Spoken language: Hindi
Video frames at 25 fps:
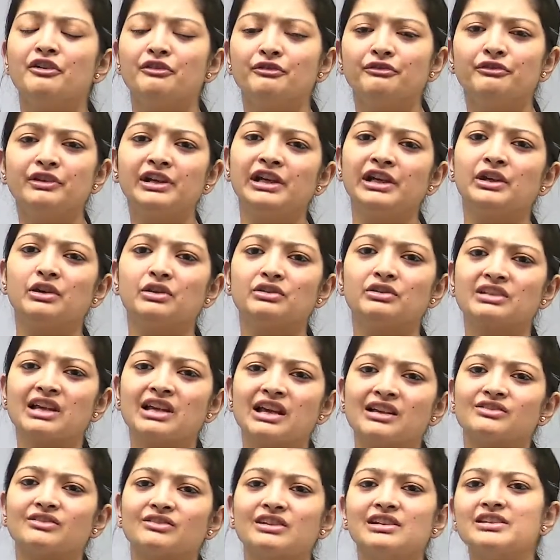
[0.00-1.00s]
वीडियोज
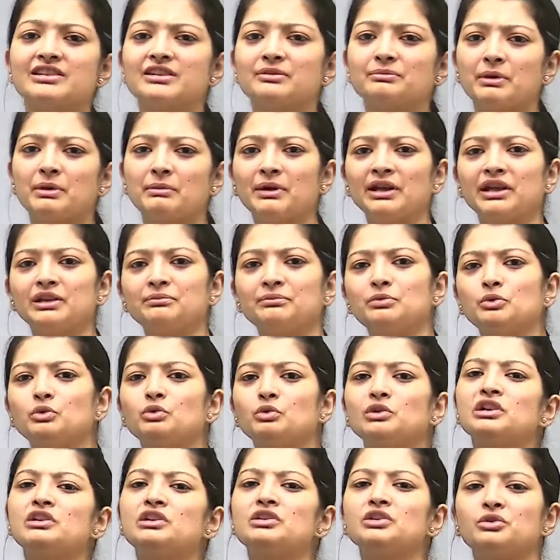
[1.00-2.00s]
एज वेल जिनमें मैंने
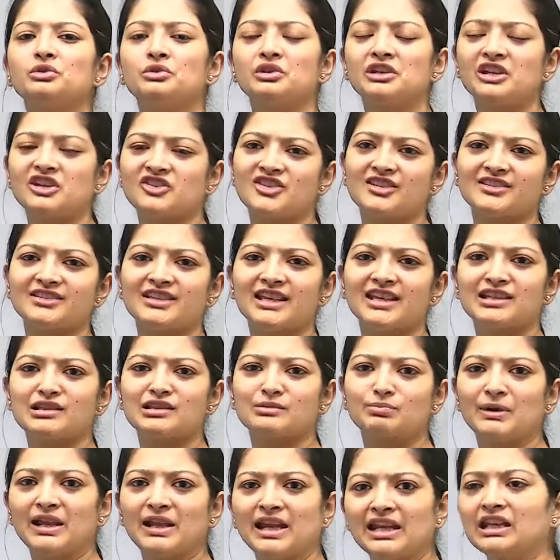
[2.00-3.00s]
पूरी थ्योरी अच्छे से
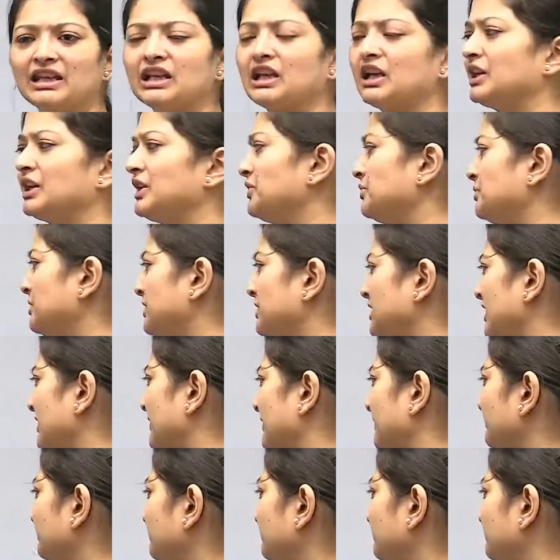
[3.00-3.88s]
एक्सप्लेन करी हुई है